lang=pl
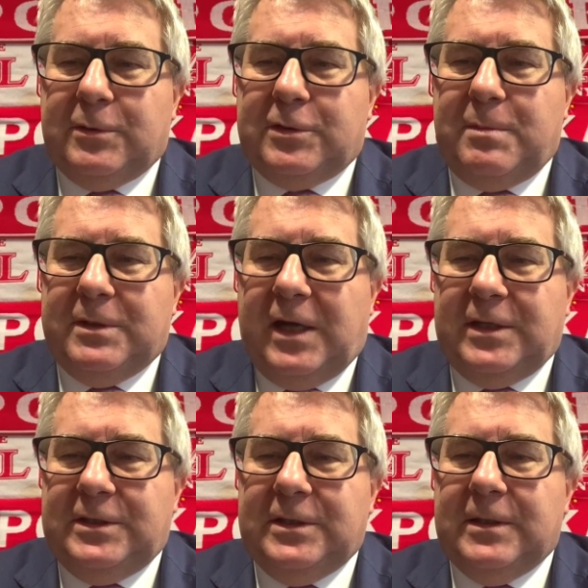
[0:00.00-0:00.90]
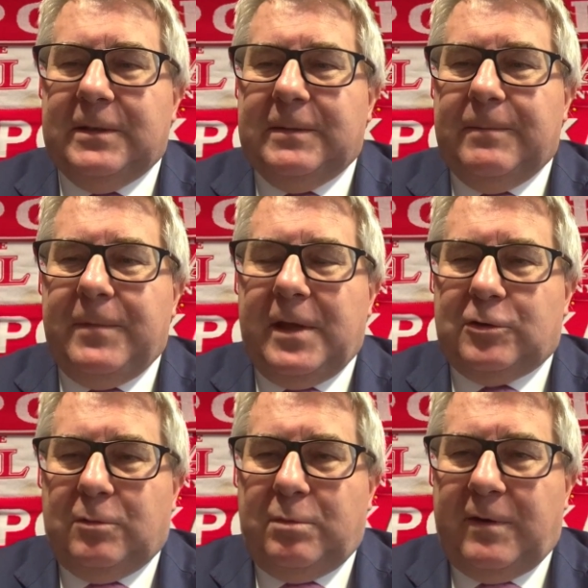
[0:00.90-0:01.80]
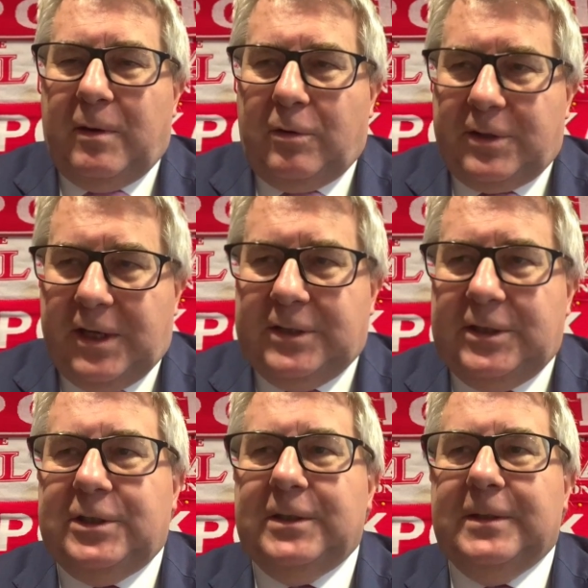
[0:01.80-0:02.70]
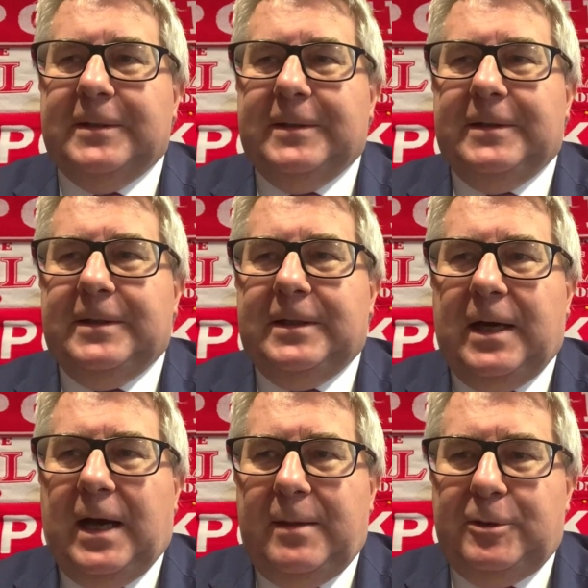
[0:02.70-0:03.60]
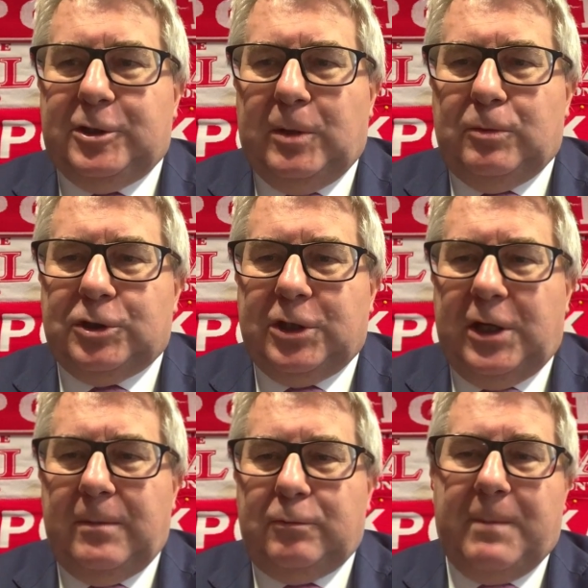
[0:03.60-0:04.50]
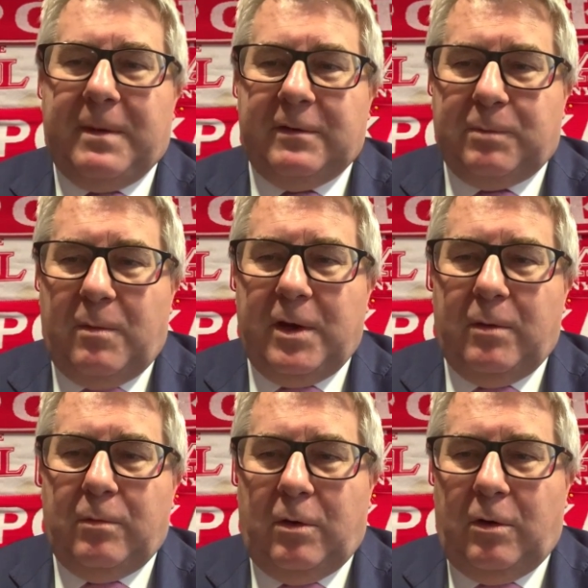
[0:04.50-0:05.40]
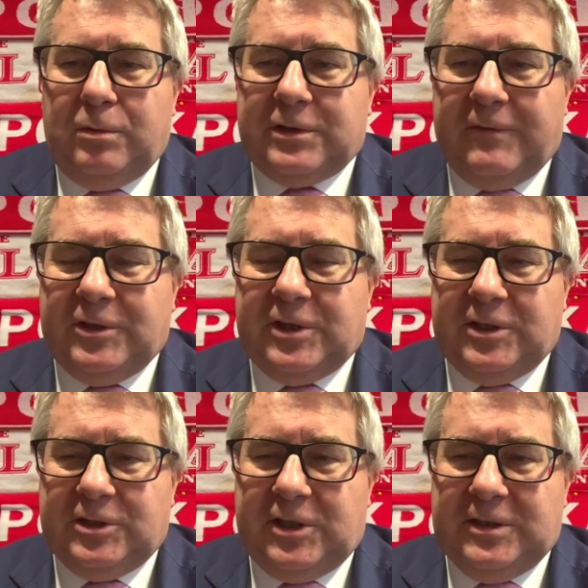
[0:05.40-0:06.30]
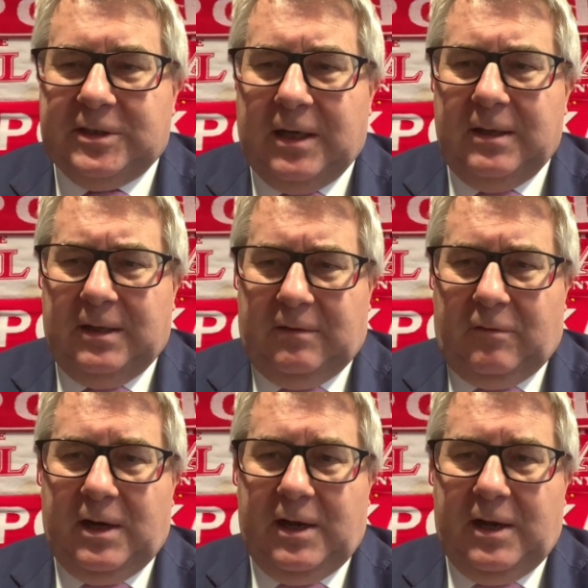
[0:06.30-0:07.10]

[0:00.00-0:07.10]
tych medali, jak to bywało kiedyś, e, ale myślę, że tutaj Pan wspomniał o sztafecie 400, w ogóle